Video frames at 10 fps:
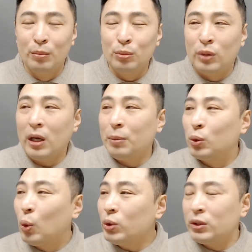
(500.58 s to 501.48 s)
내가 뭐
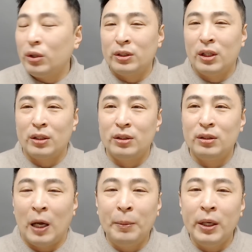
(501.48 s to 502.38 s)
돈이 있어야지 하지
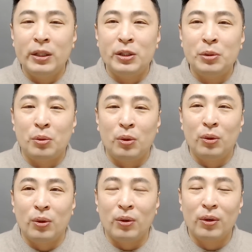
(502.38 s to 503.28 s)
남의 얘기지
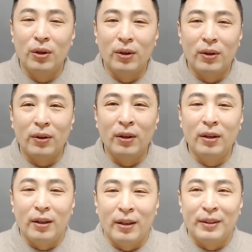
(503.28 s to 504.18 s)
뭐 예.